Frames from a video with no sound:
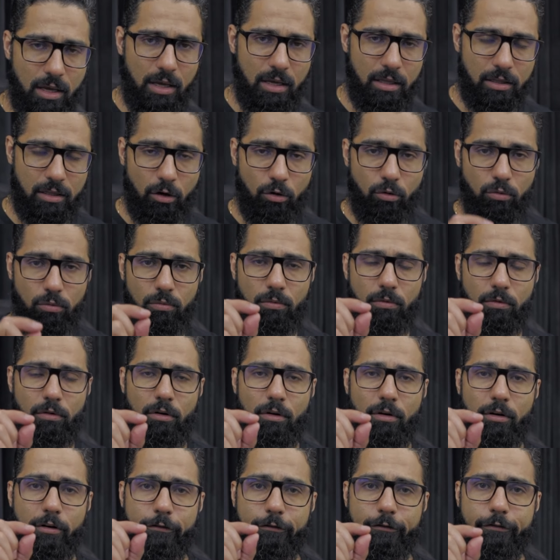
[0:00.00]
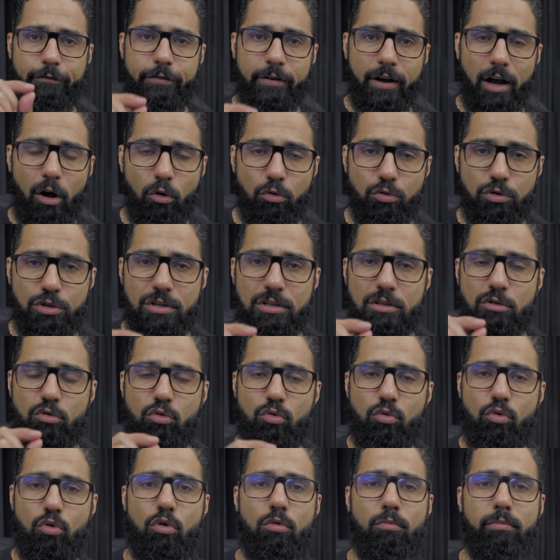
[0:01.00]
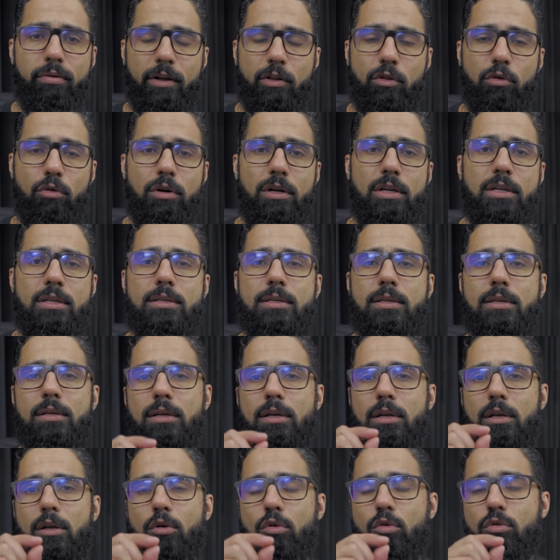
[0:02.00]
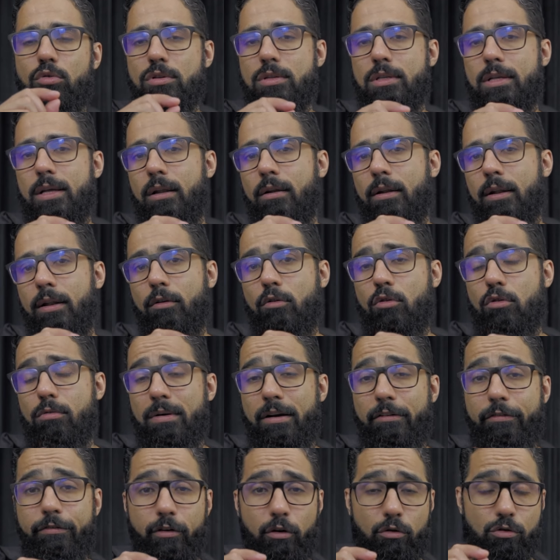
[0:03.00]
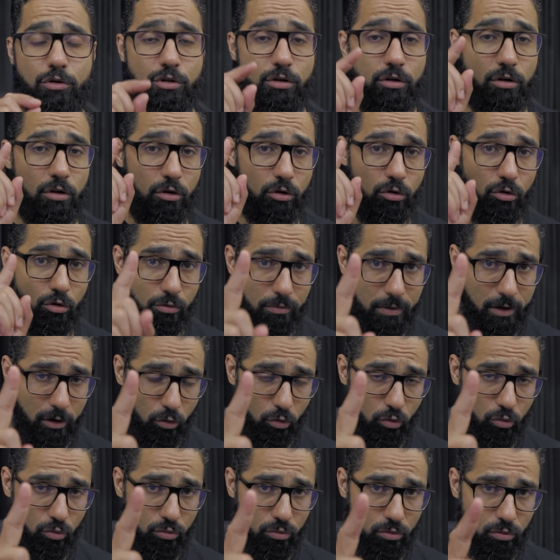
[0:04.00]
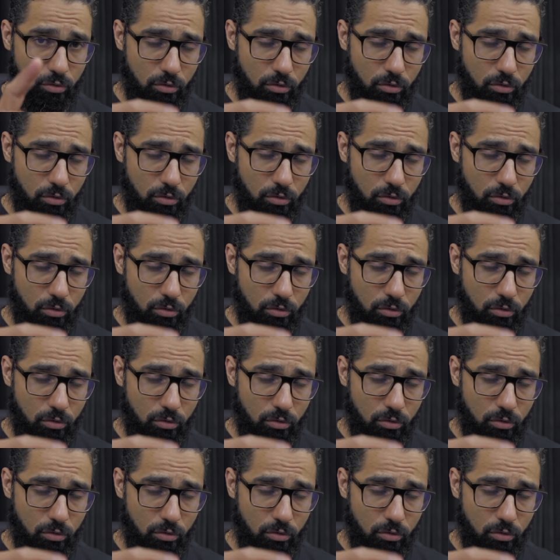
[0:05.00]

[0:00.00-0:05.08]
Então, fraudes com compradores, eu considero ela como a fraude número um